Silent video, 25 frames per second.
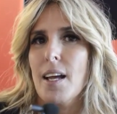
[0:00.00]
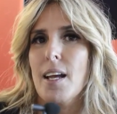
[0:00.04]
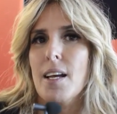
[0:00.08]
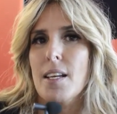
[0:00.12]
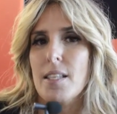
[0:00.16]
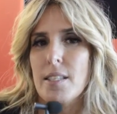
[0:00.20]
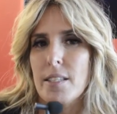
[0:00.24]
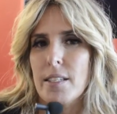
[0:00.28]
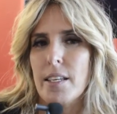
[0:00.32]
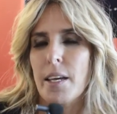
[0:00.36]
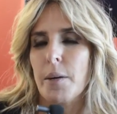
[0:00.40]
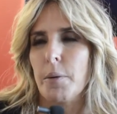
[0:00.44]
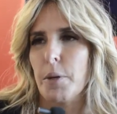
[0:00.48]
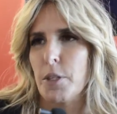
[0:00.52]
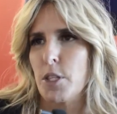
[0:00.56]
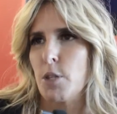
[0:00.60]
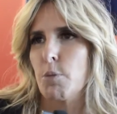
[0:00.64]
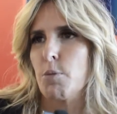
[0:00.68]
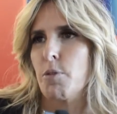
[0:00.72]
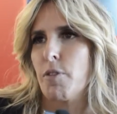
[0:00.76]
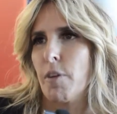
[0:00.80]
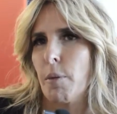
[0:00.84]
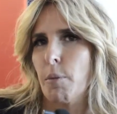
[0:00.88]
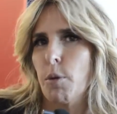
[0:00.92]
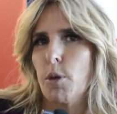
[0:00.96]
Sì, e questo
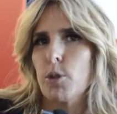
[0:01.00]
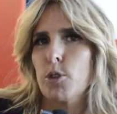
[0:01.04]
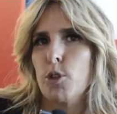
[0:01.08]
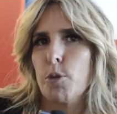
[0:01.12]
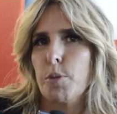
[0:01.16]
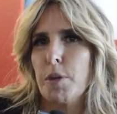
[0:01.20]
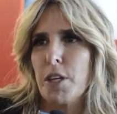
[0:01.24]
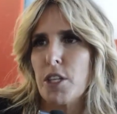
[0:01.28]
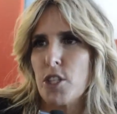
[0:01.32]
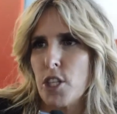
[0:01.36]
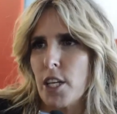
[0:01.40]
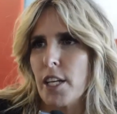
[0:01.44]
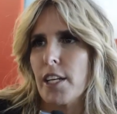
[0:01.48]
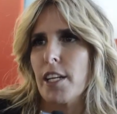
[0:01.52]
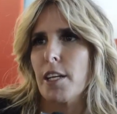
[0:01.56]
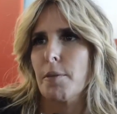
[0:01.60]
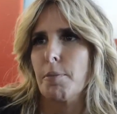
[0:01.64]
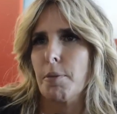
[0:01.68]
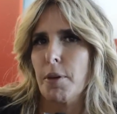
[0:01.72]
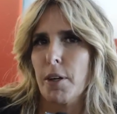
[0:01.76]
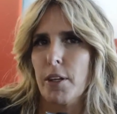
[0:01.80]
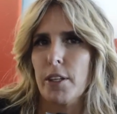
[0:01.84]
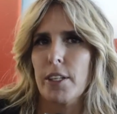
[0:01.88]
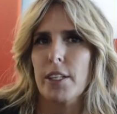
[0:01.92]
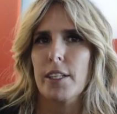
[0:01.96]
mi fa molto piacere,
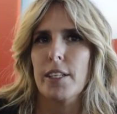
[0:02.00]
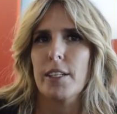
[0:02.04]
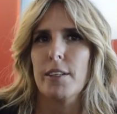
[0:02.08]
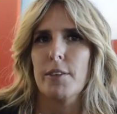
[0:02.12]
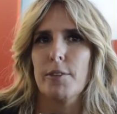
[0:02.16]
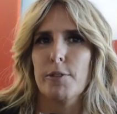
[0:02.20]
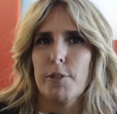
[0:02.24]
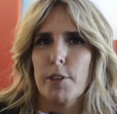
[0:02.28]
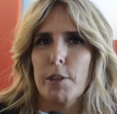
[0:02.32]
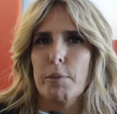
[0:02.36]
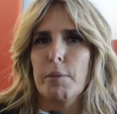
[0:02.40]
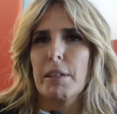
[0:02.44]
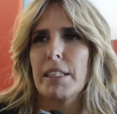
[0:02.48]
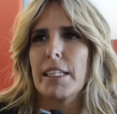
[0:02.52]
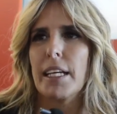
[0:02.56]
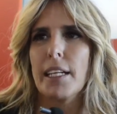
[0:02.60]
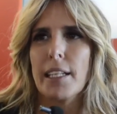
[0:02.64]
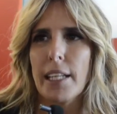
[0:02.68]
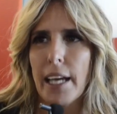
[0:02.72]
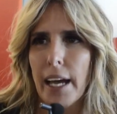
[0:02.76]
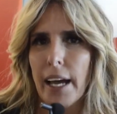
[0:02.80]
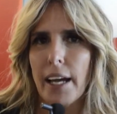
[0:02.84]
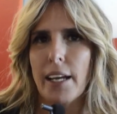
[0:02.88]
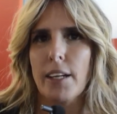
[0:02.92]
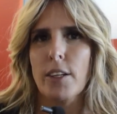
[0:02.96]
poi è un film
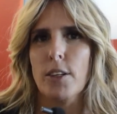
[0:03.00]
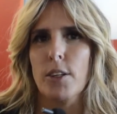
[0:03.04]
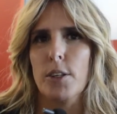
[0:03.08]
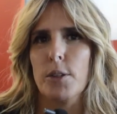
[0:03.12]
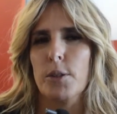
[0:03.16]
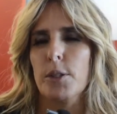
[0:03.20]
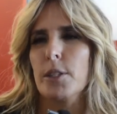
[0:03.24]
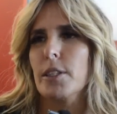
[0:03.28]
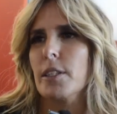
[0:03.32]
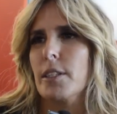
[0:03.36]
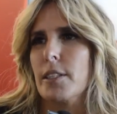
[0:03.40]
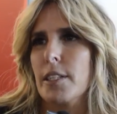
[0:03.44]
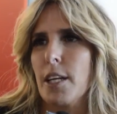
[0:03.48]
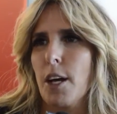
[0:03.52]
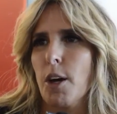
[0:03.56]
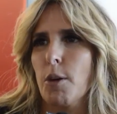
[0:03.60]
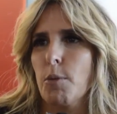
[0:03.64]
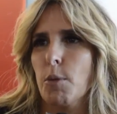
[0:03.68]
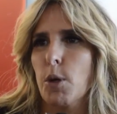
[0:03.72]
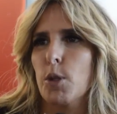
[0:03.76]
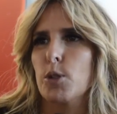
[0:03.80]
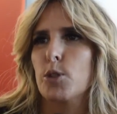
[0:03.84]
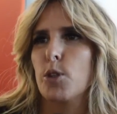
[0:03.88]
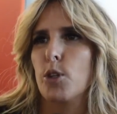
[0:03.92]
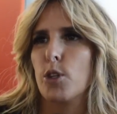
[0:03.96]
italiano e quindi siamo
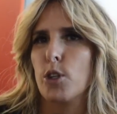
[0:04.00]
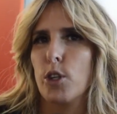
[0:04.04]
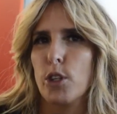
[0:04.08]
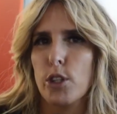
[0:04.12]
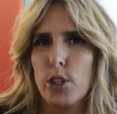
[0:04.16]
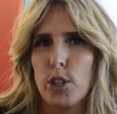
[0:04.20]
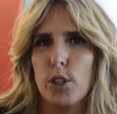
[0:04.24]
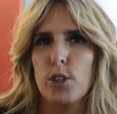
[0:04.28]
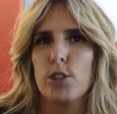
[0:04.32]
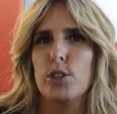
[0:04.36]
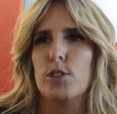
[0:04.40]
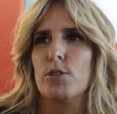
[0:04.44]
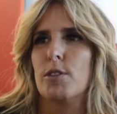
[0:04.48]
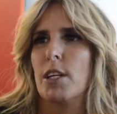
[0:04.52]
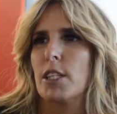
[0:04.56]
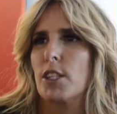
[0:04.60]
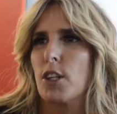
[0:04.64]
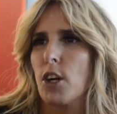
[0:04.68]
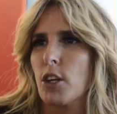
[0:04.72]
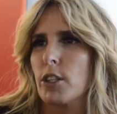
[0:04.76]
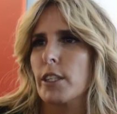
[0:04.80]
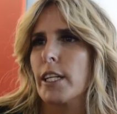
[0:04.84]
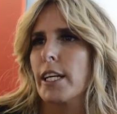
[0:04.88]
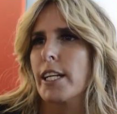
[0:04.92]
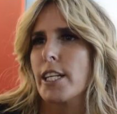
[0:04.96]
molto orgogliosi, una
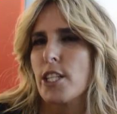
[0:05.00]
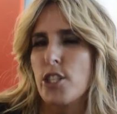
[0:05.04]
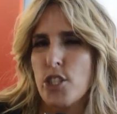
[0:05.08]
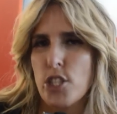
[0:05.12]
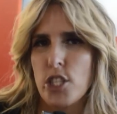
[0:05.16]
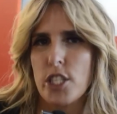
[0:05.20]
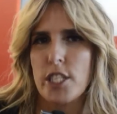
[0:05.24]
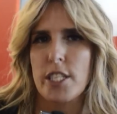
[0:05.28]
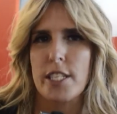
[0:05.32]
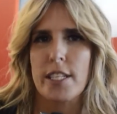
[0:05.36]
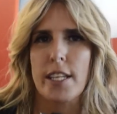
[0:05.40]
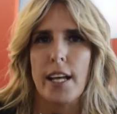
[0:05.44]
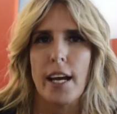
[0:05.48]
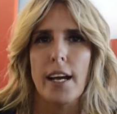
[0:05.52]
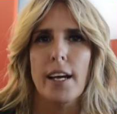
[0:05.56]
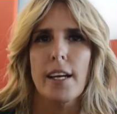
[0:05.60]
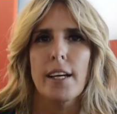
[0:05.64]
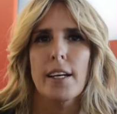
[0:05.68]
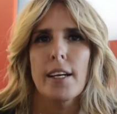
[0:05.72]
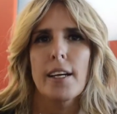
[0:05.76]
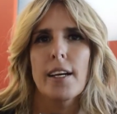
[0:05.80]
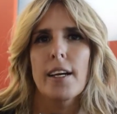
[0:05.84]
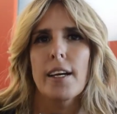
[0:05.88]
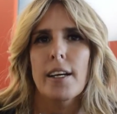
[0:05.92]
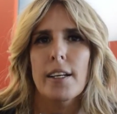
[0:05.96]
donna regista,
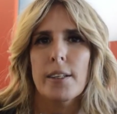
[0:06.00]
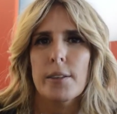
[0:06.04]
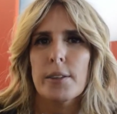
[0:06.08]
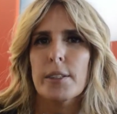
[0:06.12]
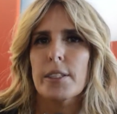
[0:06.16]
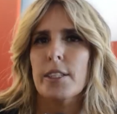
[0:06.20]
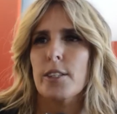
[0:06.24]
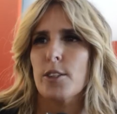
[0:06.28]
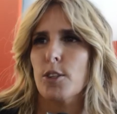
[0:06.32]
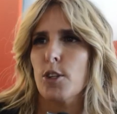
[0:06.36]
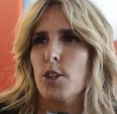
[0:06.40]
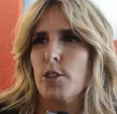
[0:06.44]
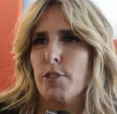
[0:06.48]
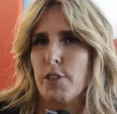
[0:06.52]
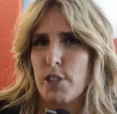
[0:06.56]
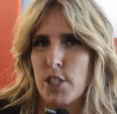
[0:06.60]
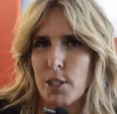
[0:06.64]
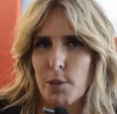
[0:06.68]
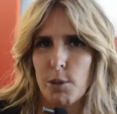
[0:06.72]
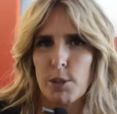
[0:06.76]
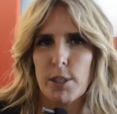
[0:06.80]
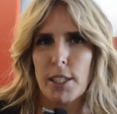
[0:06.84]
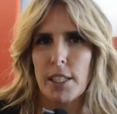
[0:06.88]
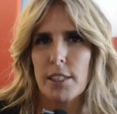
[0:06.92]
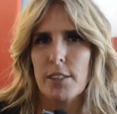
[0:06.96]
quindi noi
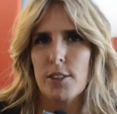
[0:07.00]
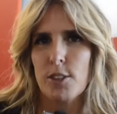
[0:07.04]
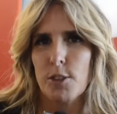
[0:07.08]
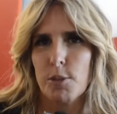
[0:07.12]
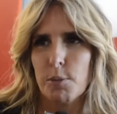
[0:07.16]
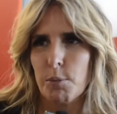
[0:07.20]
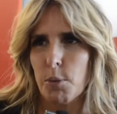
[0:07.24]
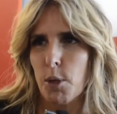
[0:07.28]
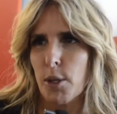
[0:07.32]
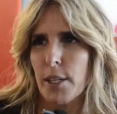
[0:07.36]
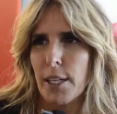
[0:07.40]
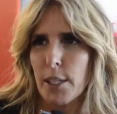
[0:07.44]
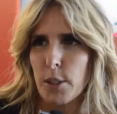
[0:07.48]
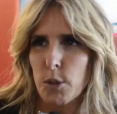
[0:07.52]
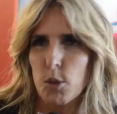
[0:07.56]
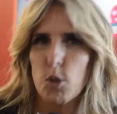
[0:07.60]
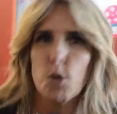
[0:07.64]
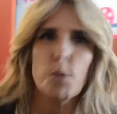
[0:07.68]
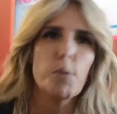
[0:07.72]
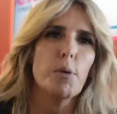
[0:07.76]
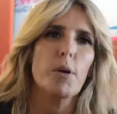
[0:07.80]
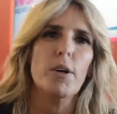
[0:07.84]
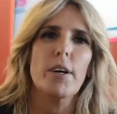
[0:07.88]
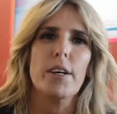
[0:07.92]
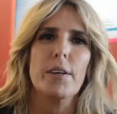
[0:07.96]
facciamo tanto in bocca al
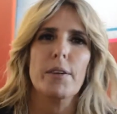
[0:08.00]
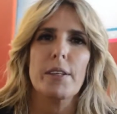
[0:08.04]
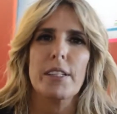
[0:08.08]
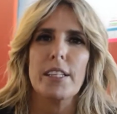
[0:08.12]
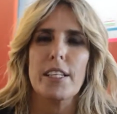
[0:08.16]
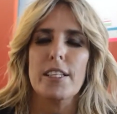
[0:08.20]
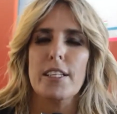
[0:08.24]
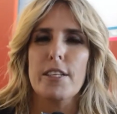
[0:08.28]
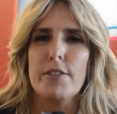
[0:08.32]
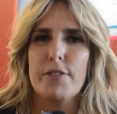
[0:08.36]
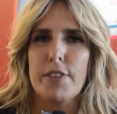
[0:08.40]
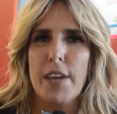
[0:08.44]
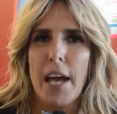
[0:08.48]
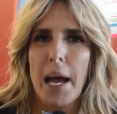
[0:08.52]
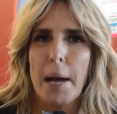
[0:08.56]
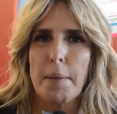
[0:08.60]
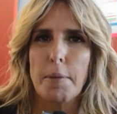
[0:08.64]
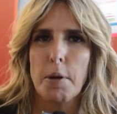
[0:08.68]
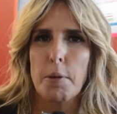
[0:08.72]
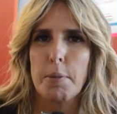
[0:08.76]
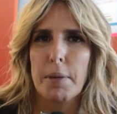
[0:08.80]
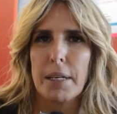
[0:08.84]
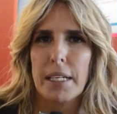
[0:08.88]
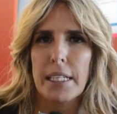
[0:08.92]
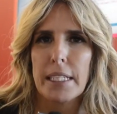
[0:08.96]
lupo e quindi
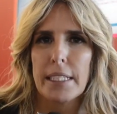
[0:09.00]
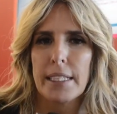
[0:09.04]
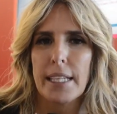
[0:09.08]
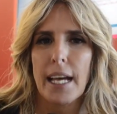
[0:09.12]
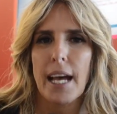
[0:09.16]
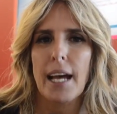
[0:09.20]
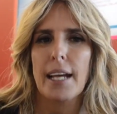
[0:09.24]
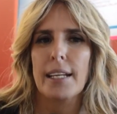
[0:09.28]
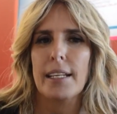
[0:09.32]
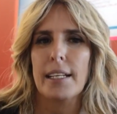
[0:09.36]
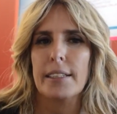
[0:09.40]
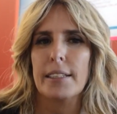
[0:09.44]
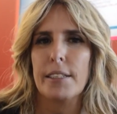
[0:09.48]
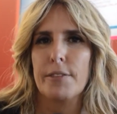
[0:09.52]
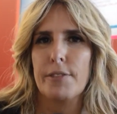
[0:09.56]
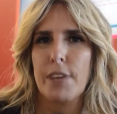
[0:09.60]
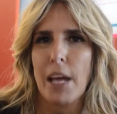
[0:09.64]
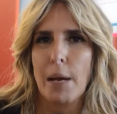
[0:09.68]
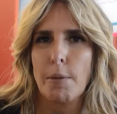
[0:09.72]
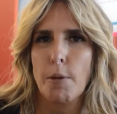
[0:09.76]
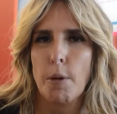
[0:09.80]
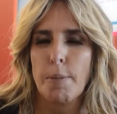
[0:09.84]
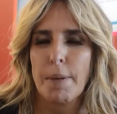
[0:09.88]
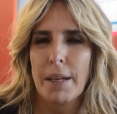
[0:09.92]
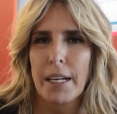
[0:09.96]
tifiamo per l'Italia,
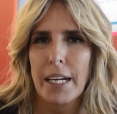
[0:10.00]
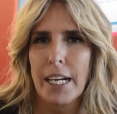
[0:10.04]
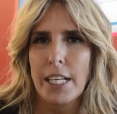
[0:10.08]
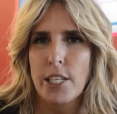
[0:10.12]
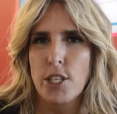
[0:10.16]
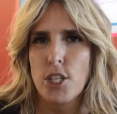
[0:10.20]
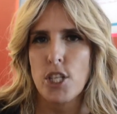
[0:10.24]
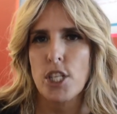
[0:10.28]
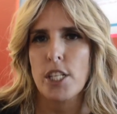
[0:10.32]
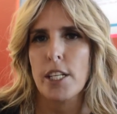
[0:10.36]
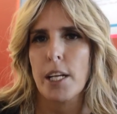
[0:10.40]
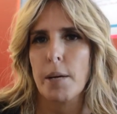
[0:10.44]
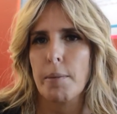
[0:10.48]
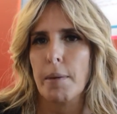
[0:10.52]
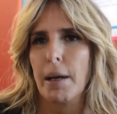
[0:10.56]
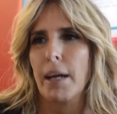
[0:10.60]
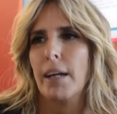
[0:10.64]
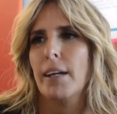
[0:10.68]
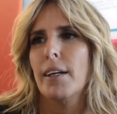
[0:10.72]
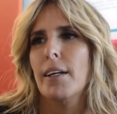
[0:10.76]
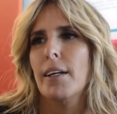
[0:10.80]
tifiamo per Rai Cinema